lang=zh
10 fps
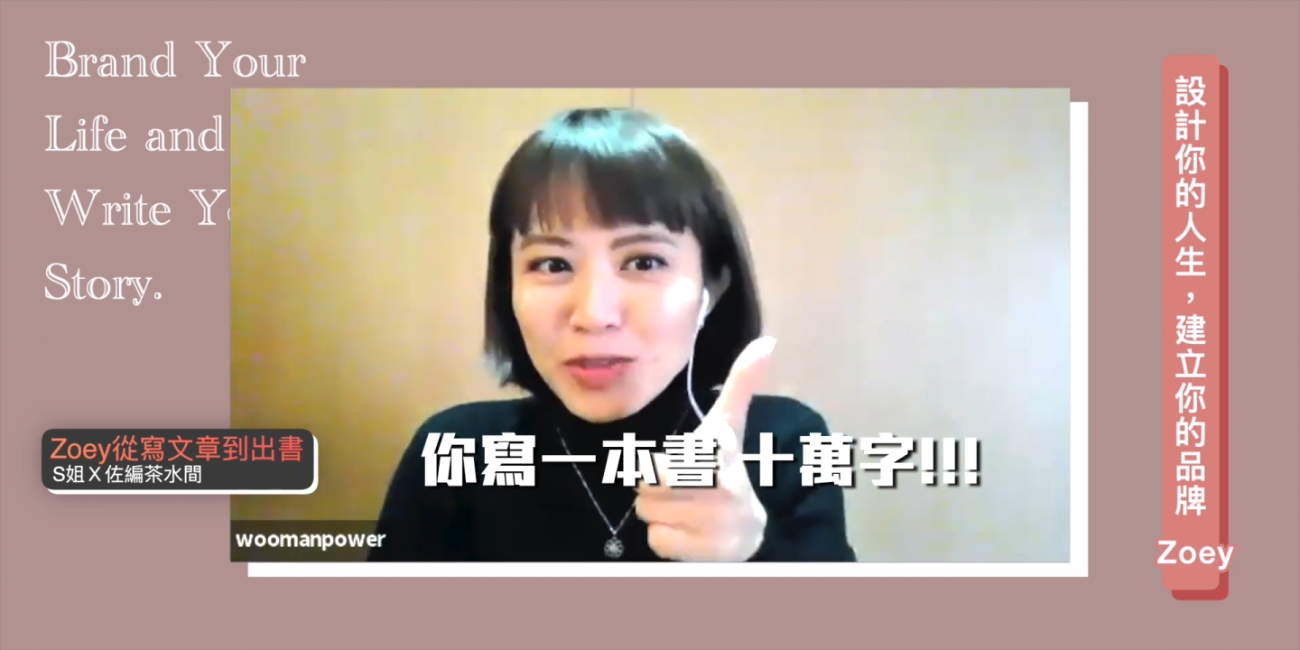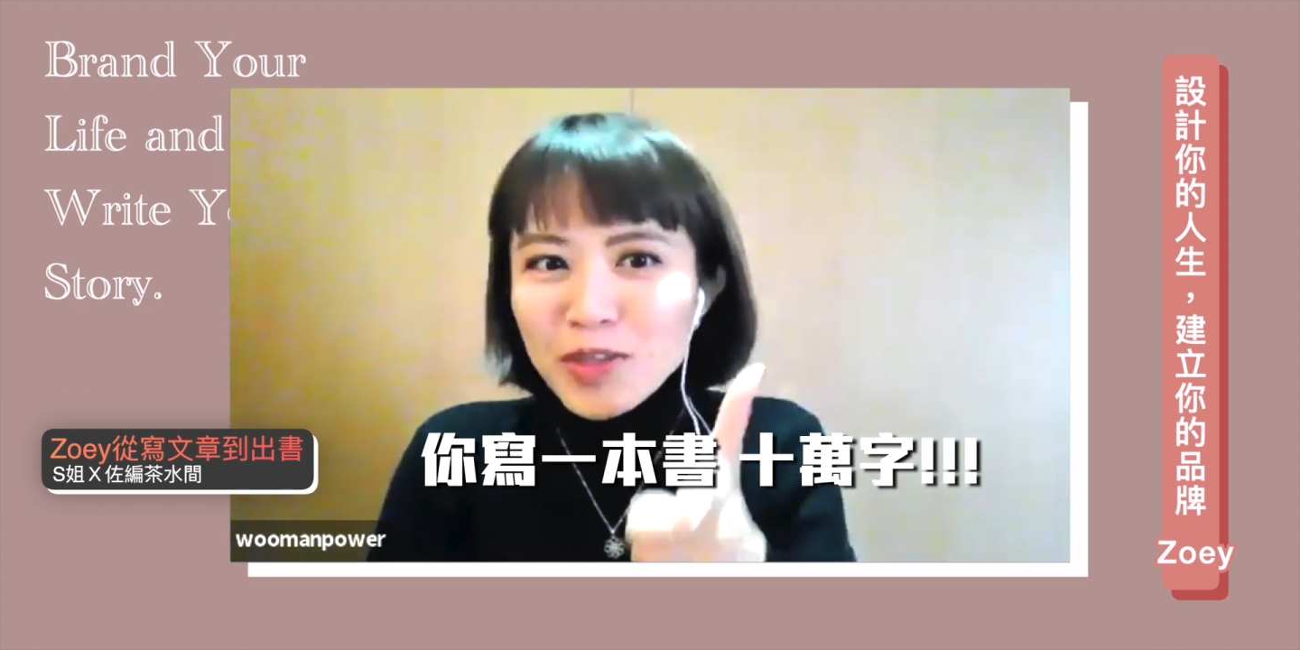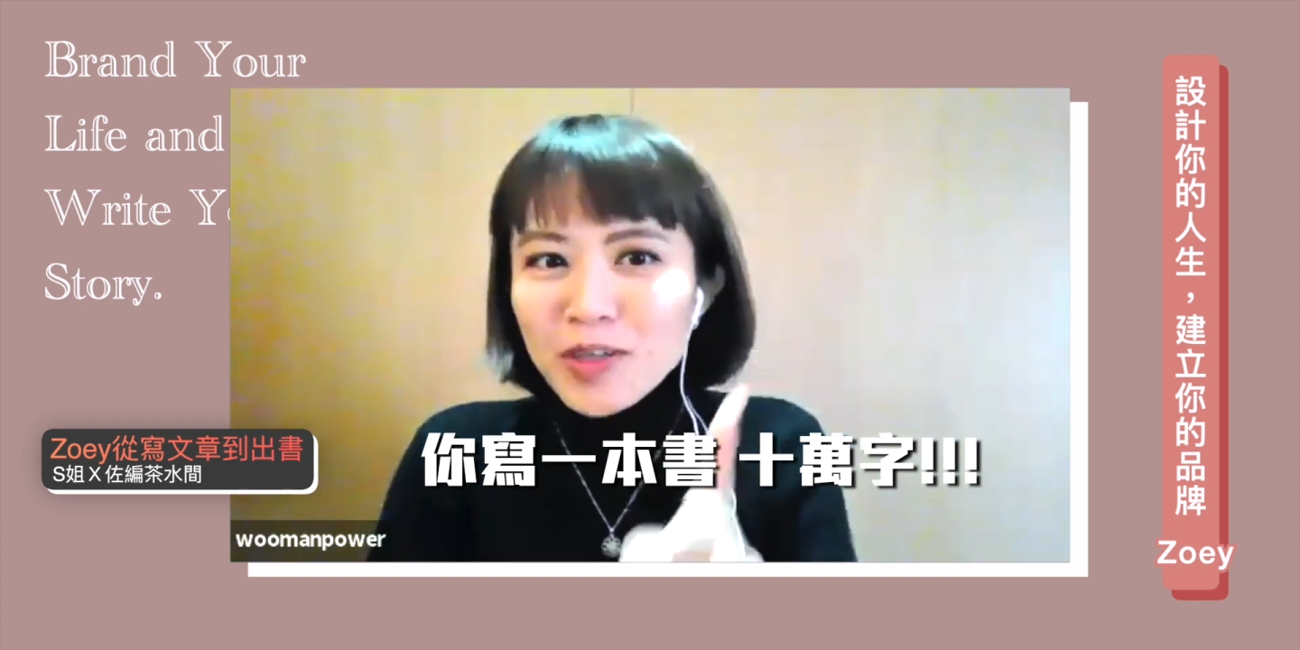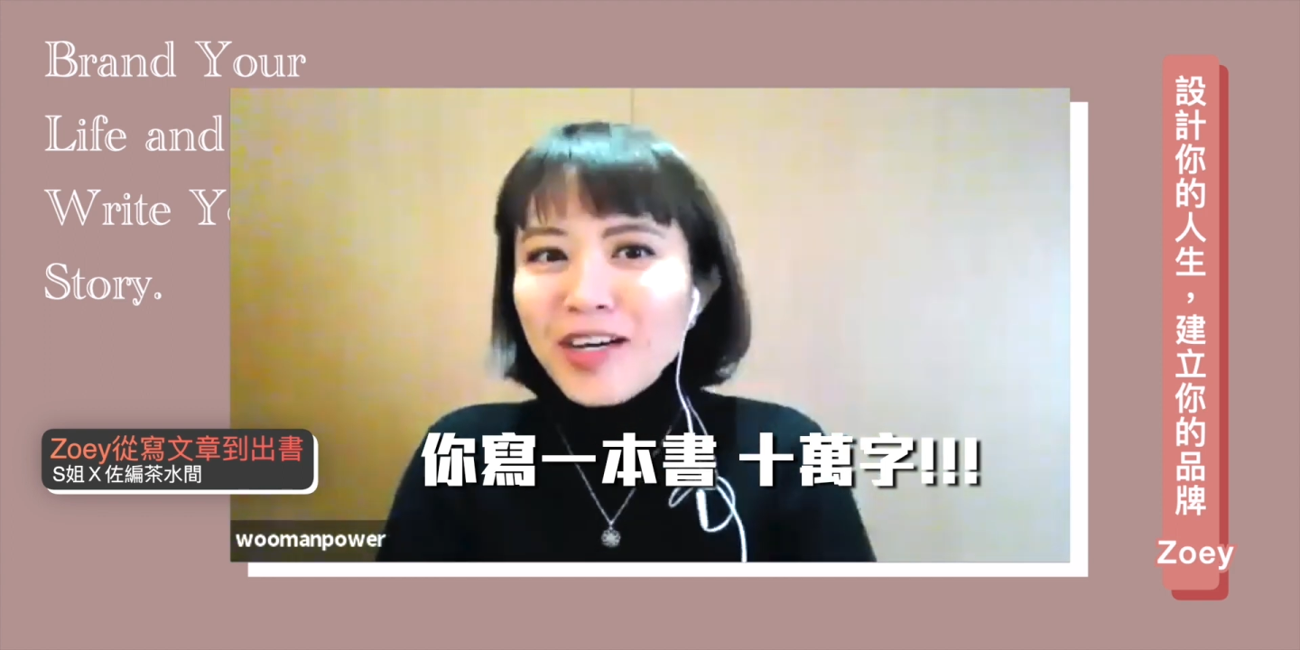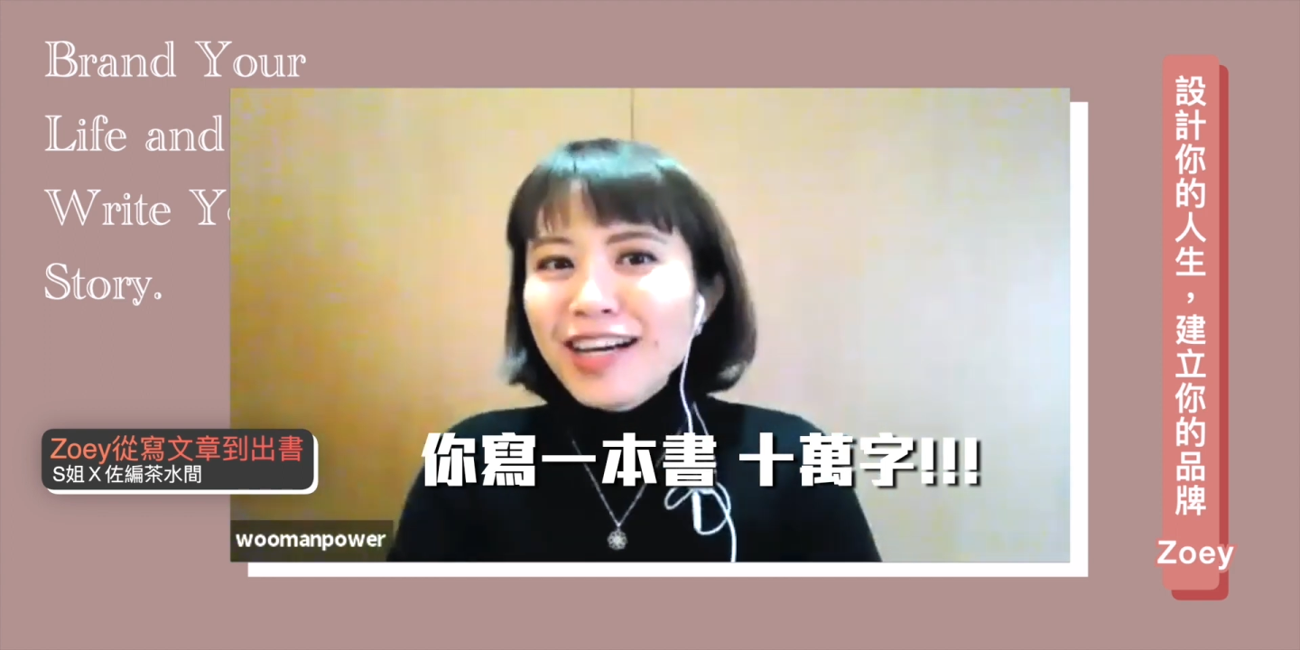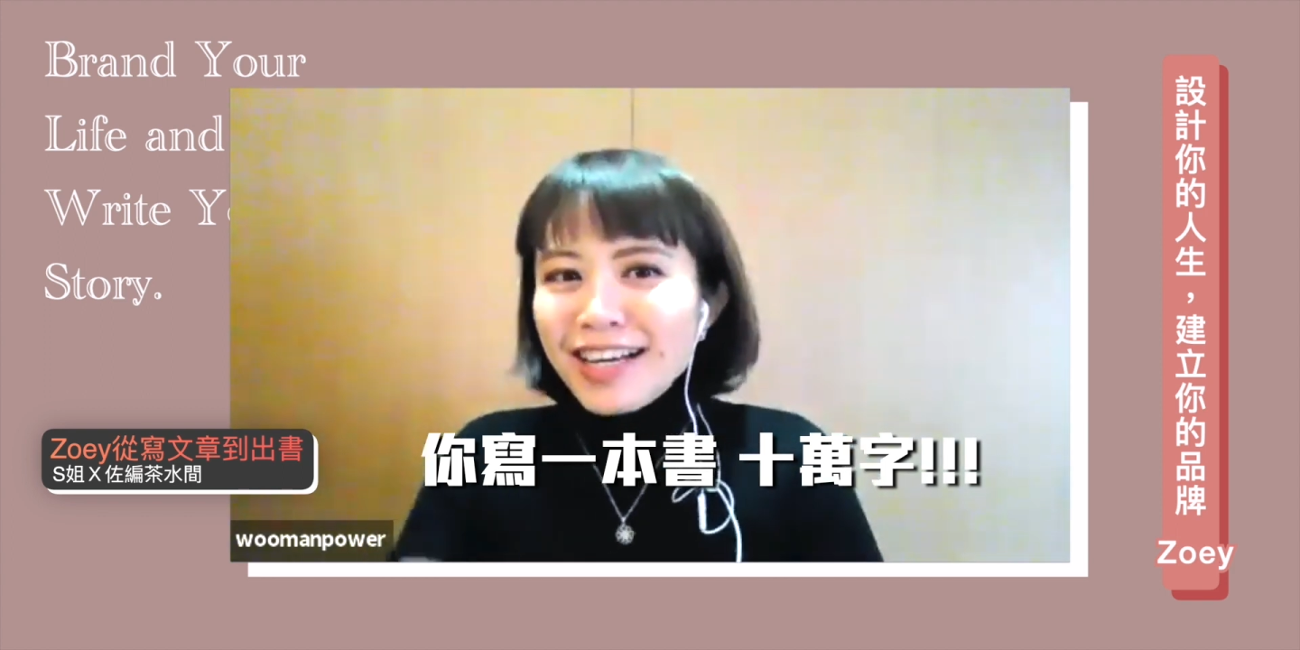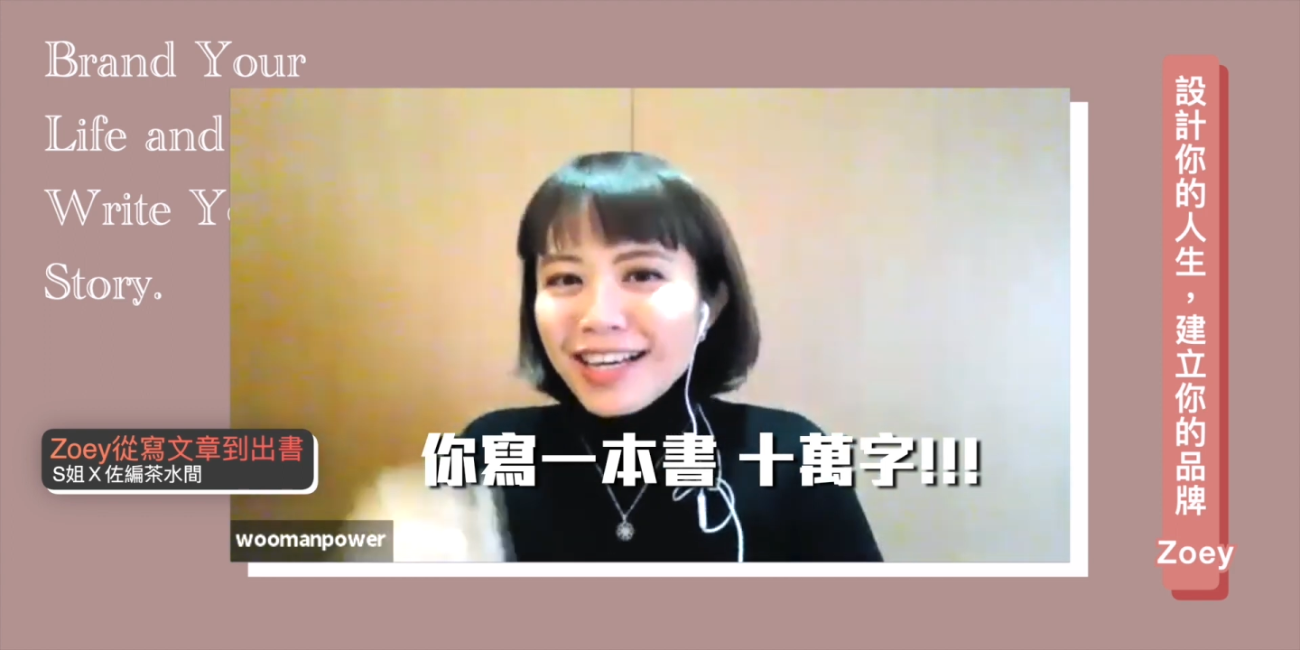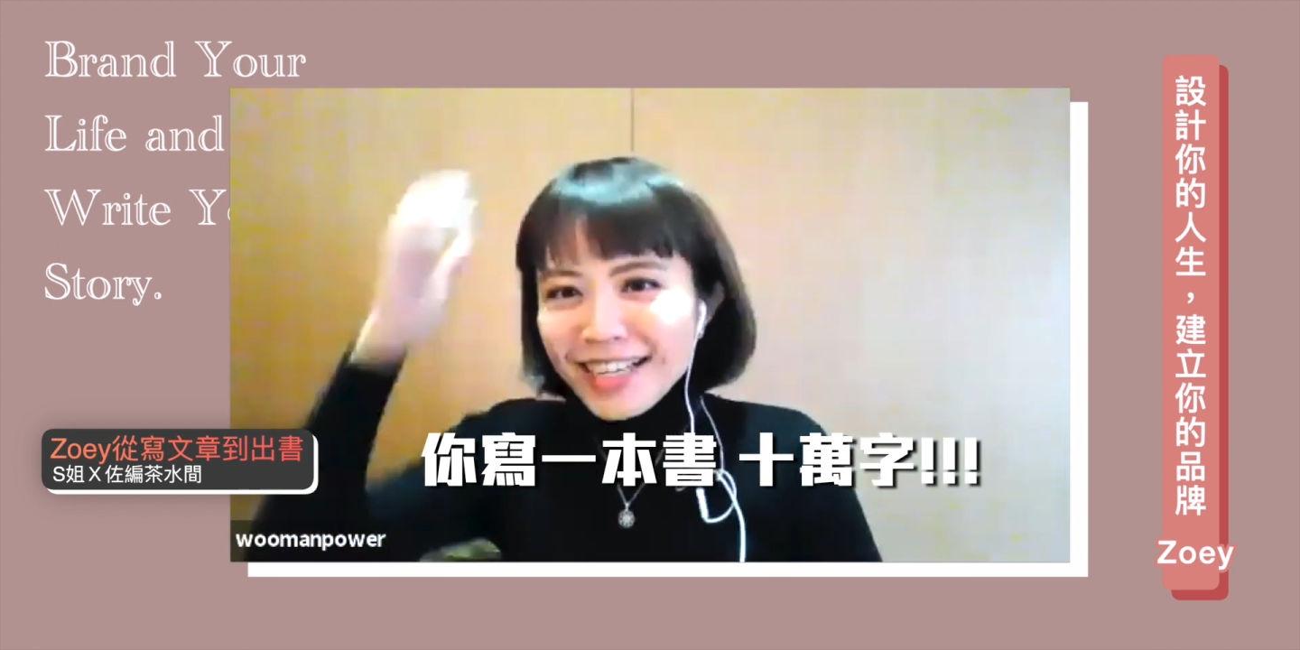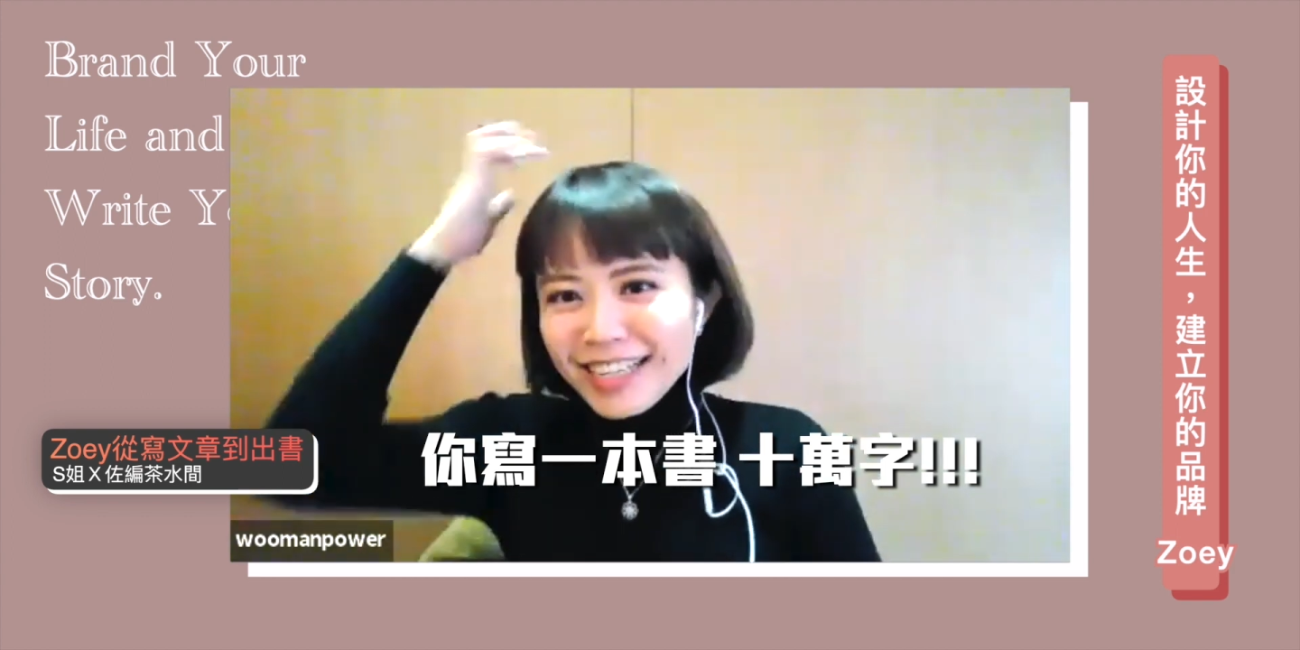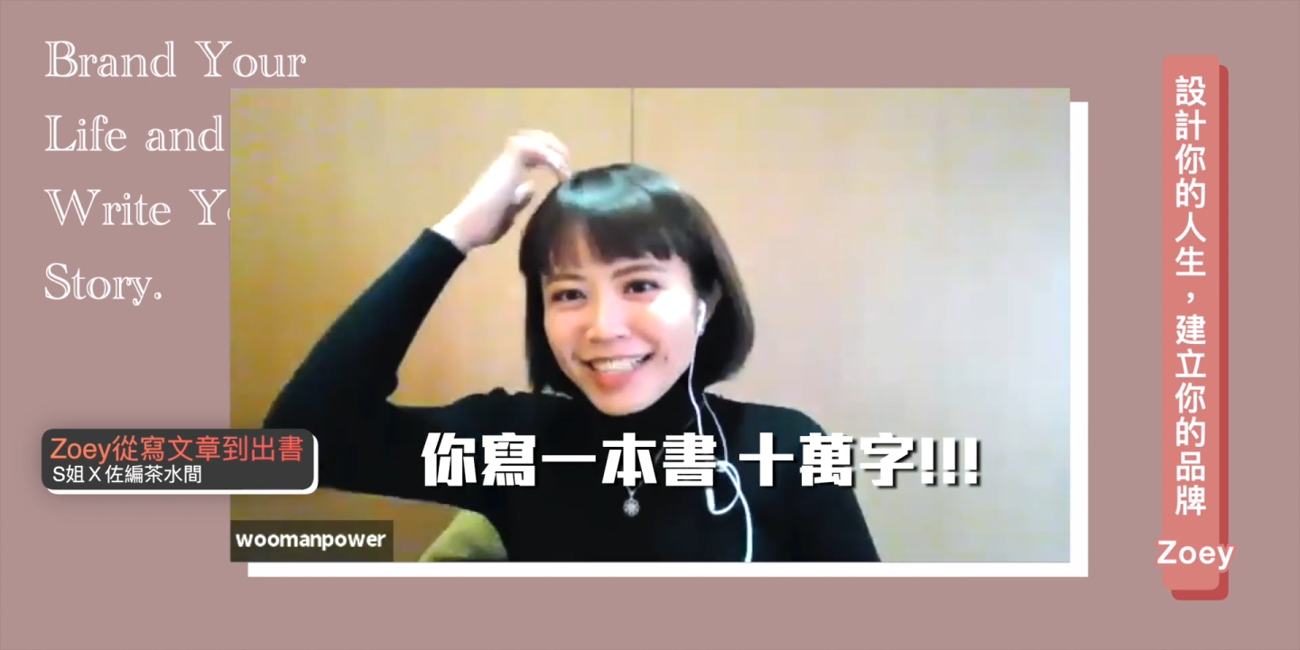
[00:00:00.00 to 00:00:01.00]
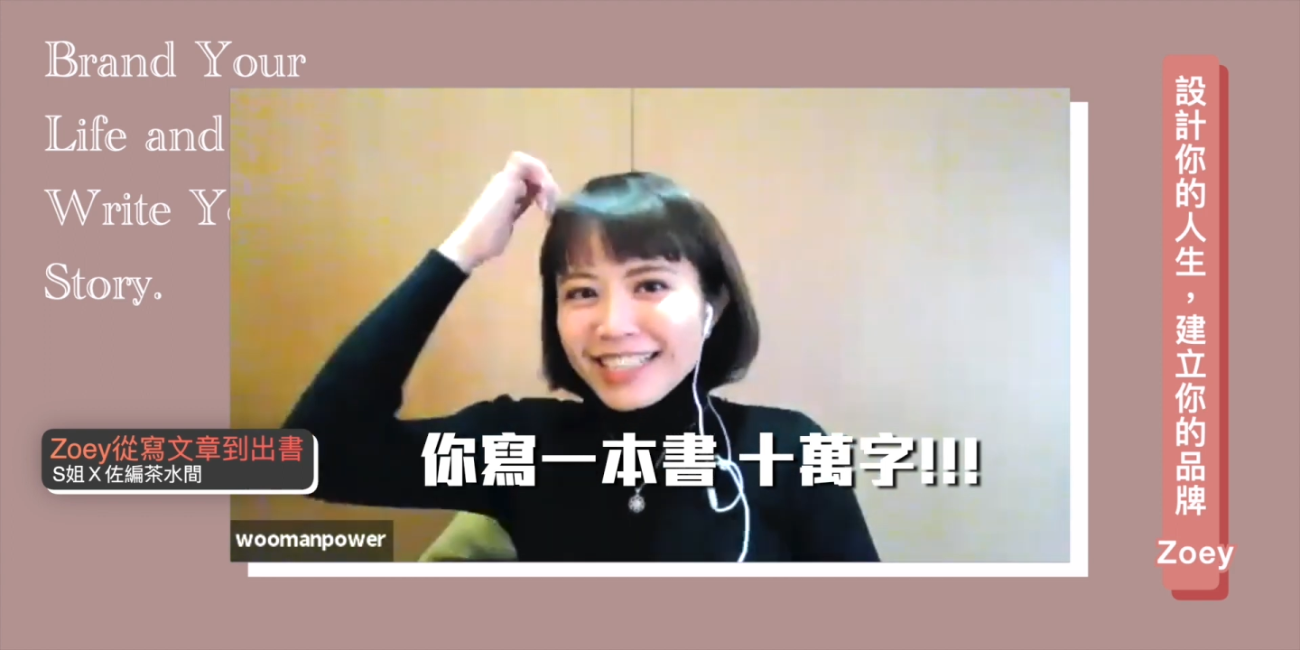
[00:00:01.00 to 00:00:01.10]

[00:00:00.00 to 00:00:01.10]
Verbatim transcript: 万字，